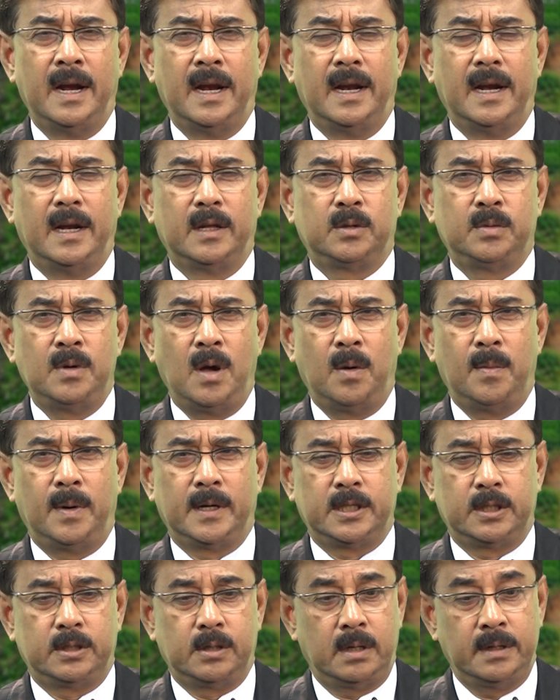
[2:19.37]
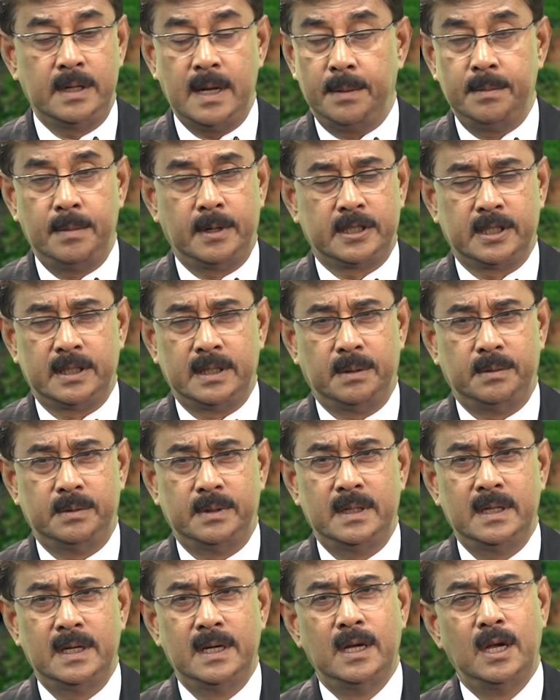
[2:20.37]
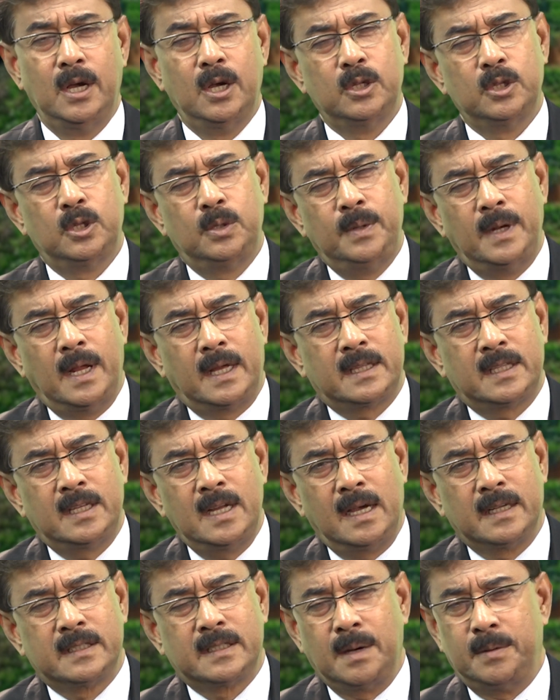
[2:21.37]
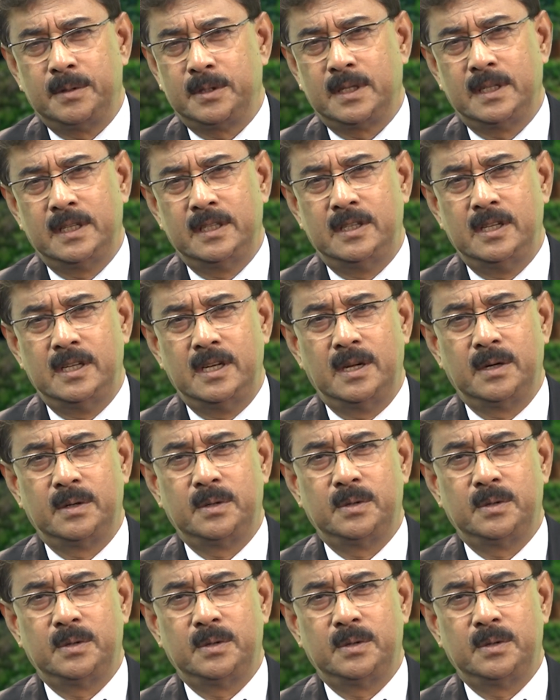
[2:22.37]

না না তুমি আমার বাসায় যাবো না আমি বাসায় যাবো না তুমি রাত্রে আজকে আমার সাথে ডিনার